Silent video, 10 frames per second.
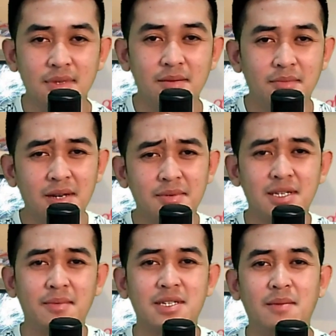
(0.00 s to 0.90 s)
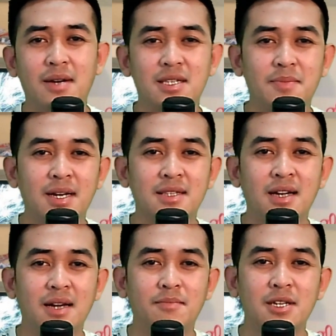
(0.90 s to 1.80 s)
Mari bersama-sama kita
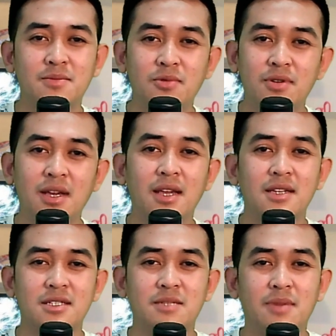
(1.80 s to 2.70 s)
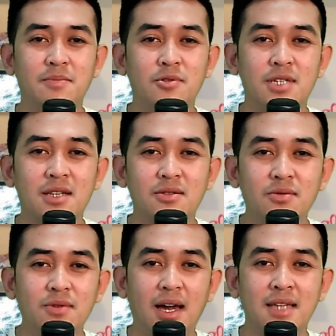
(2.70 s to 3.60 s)
perkatakan Mazmur 91
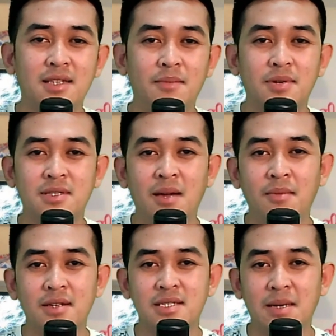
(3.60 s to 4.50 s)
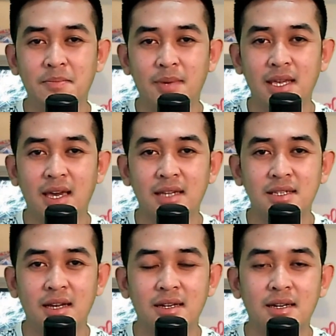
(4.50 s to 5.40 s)
ayat yang pertama sampai ayat
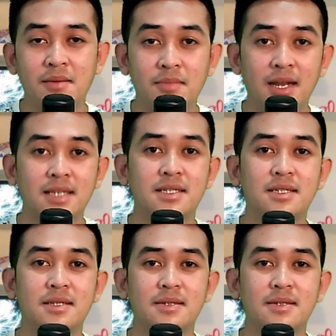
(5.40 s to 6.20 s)
yang ke-16.